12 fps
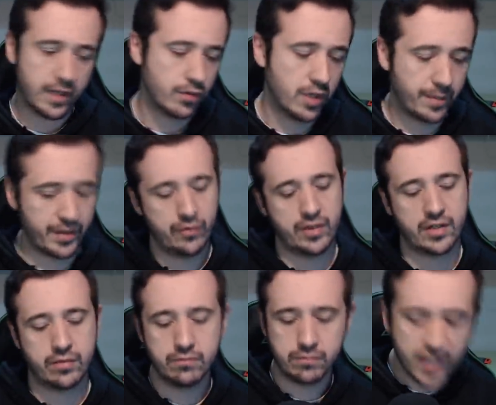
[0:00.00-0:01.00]
Tú le preguntas
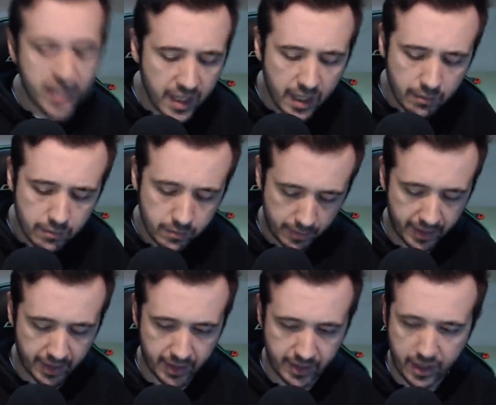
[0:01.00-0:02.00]
un día,
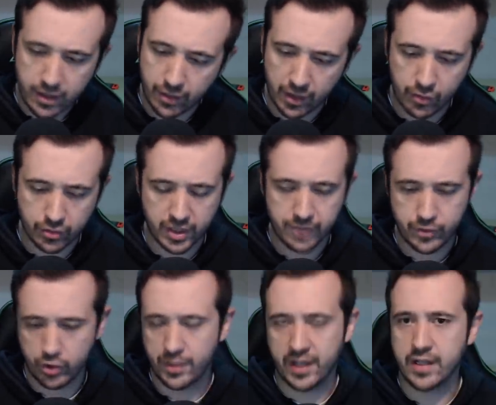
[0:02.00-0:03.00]
eh, te dice una cosa
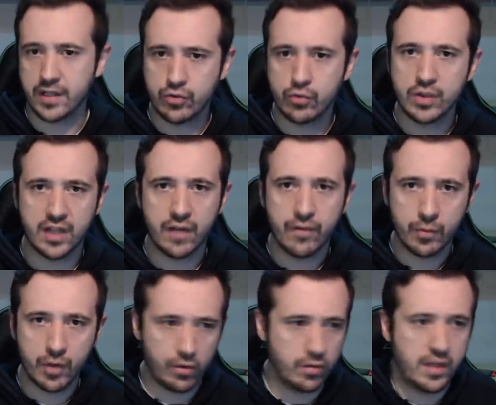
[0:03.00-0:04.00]
sobre su vuelta a la
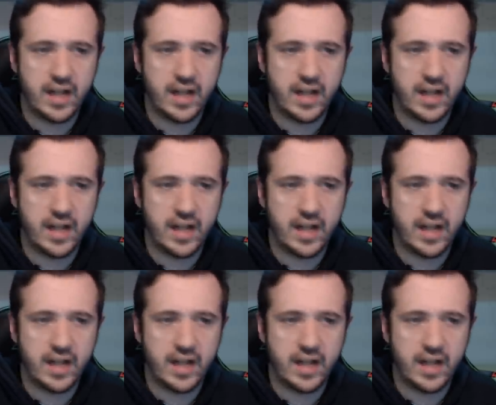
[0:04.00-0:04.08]
Fórmula 1,